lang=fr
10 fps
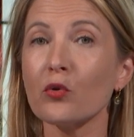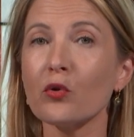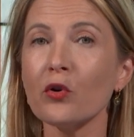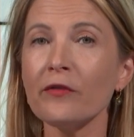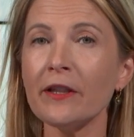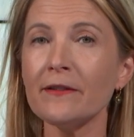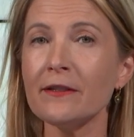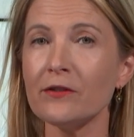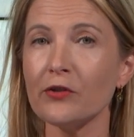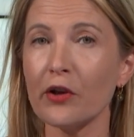de
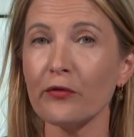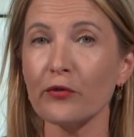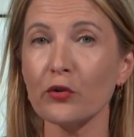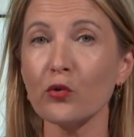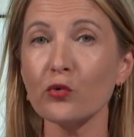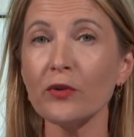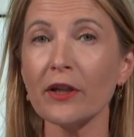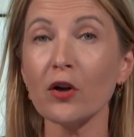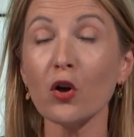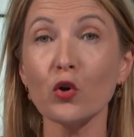Covid-19 dans une
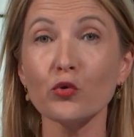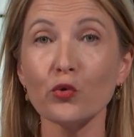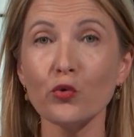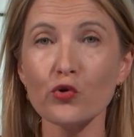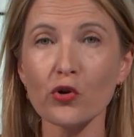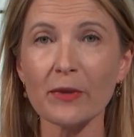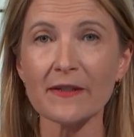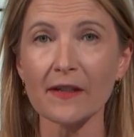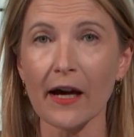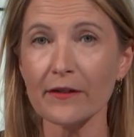école de gujon
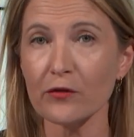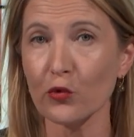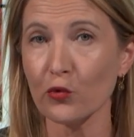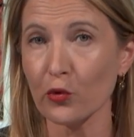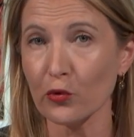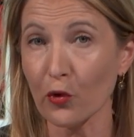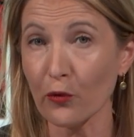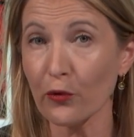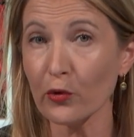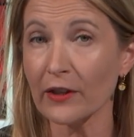mestras sur une
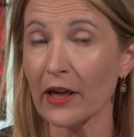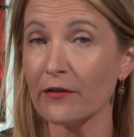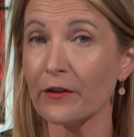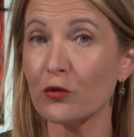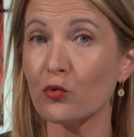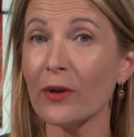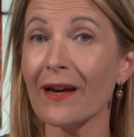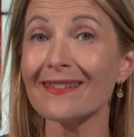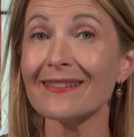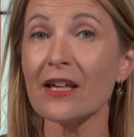enfant qui a effectué
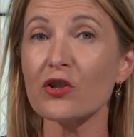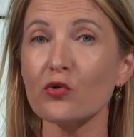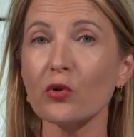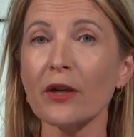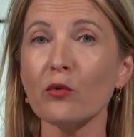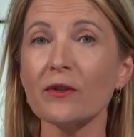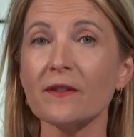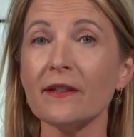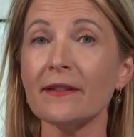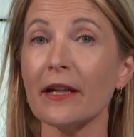un stage de
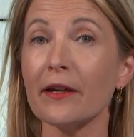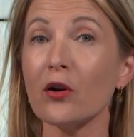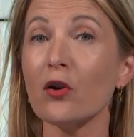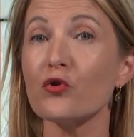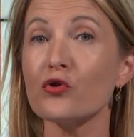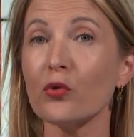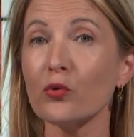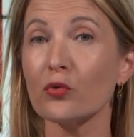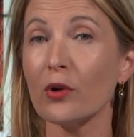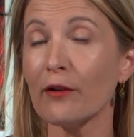réussite à l'école Jean
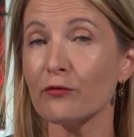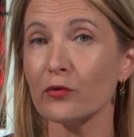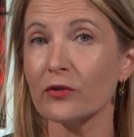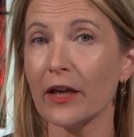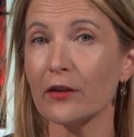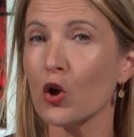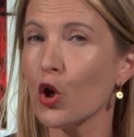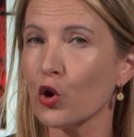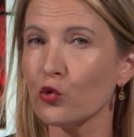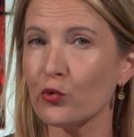de La Fontaine
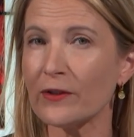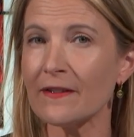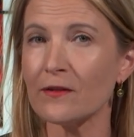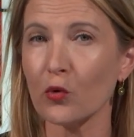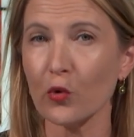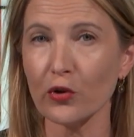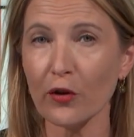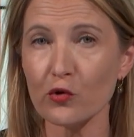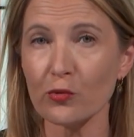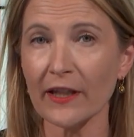du 6 au
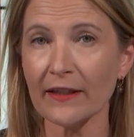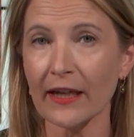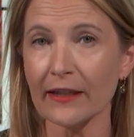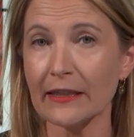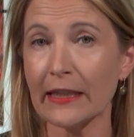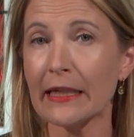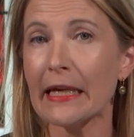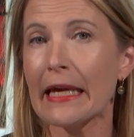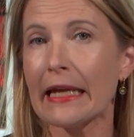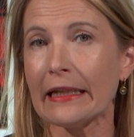9 juillet dernier.
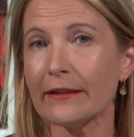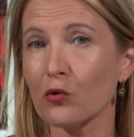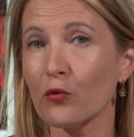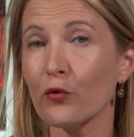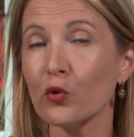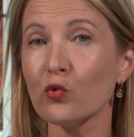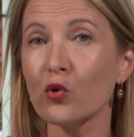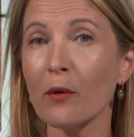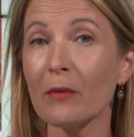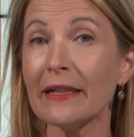Les enfants, tout
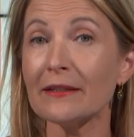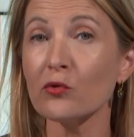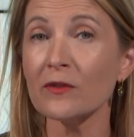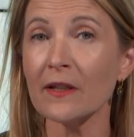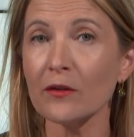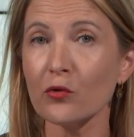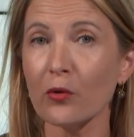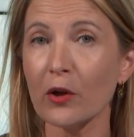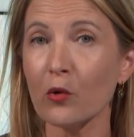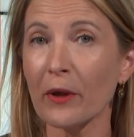comme les enseignants
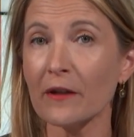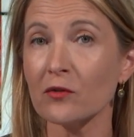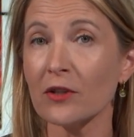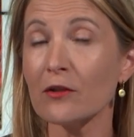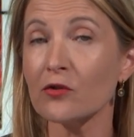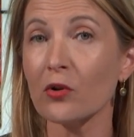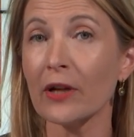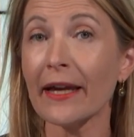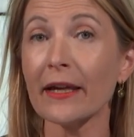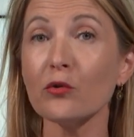et le personnel
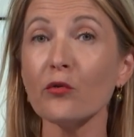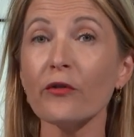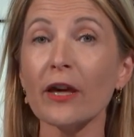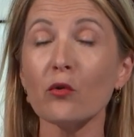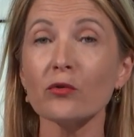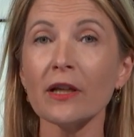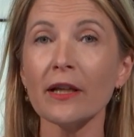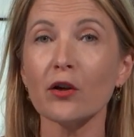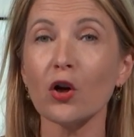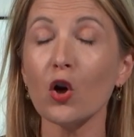scolaire ayant fréquenté
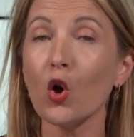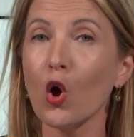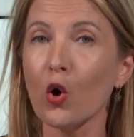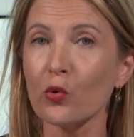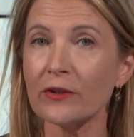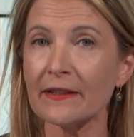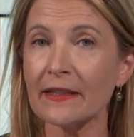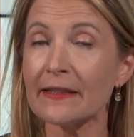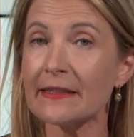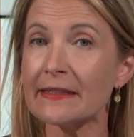l'école, ont été
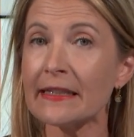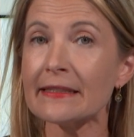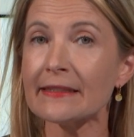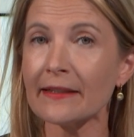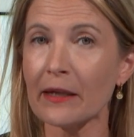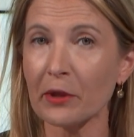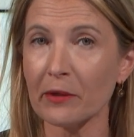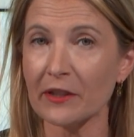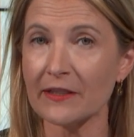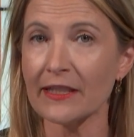testés cet
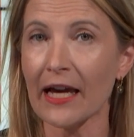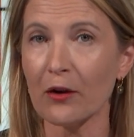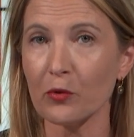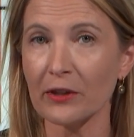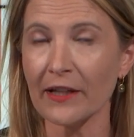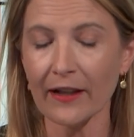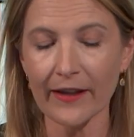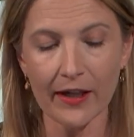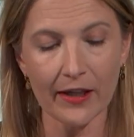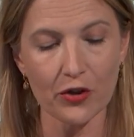après-midi à l'hôpital
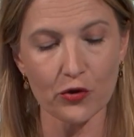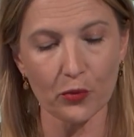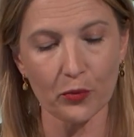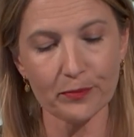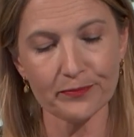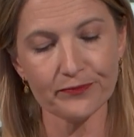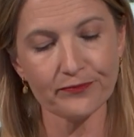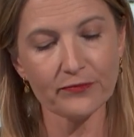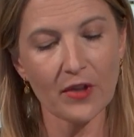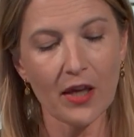d'Arcachon.
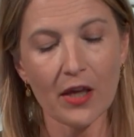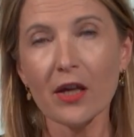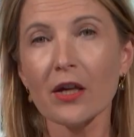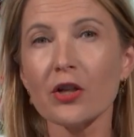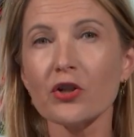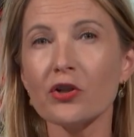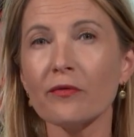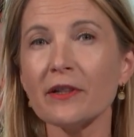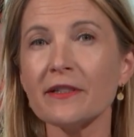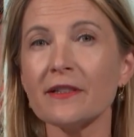Je
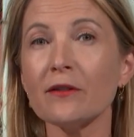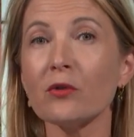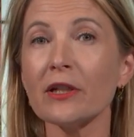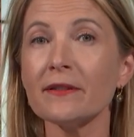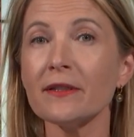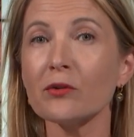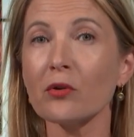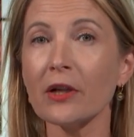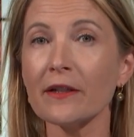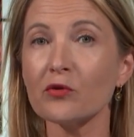vous le disais dans les
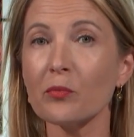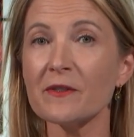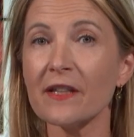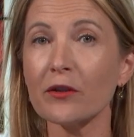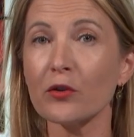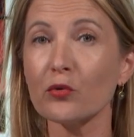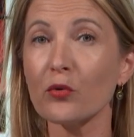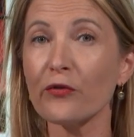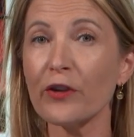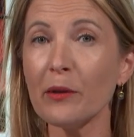titres, les obsèques de
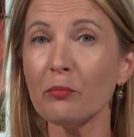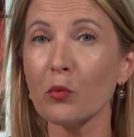Philippe